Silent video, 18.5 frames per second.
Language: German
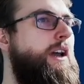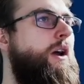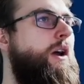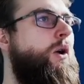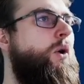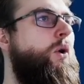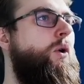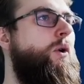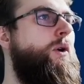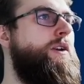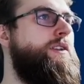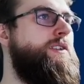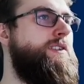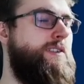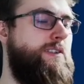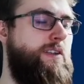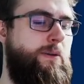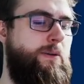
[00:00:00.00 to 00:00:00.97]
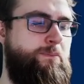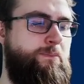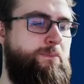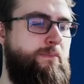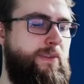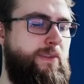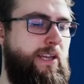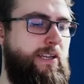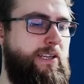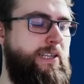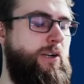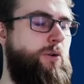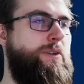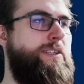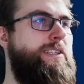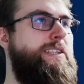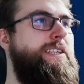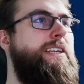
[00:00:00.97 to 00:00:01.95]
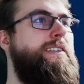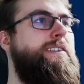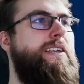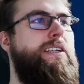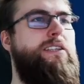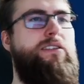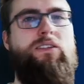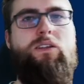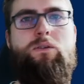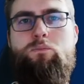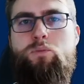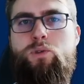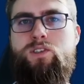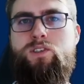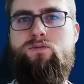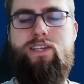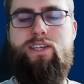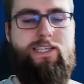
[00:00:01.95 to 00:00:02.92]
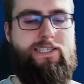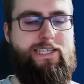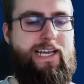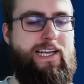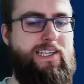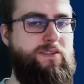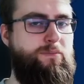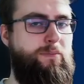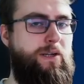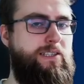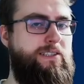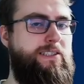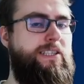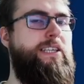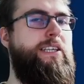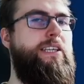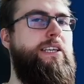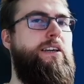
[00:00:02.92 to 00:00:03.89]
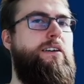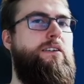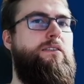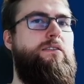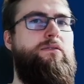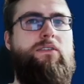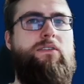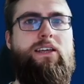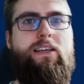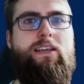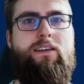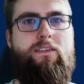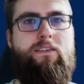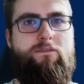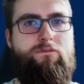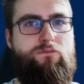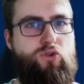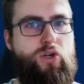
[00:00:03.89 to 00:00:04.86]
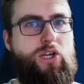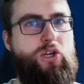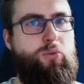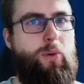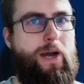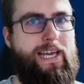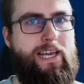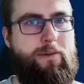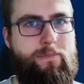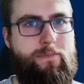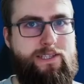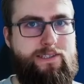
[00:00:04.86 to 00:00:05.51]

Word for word: Und ähm, genau, hier drin müssen wir dann erstmal die Requirements